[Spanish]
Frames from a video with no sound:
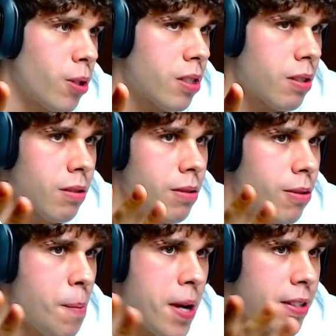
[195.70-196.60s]
pues
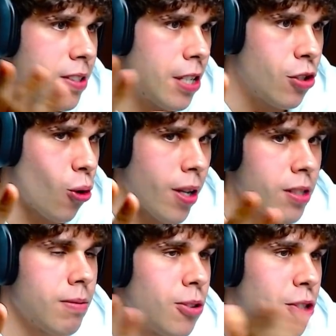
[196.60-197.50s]
no más de 6
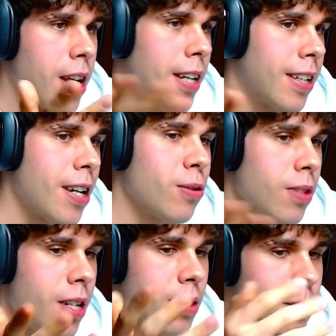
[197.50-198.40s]
horas. O sea que claro,
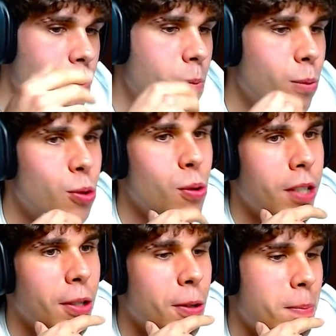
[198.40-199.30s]
es mucho
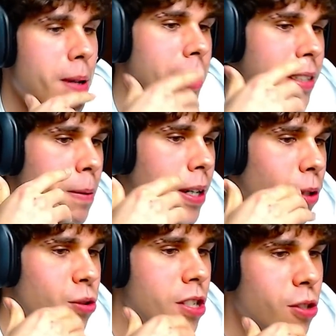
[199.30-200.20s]
dinero, ¿no? Para haber
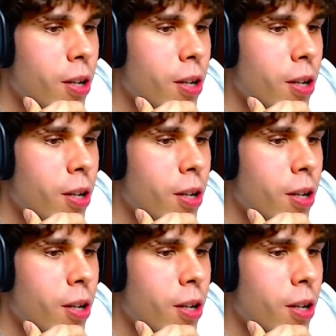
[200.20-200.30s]
trabajado 6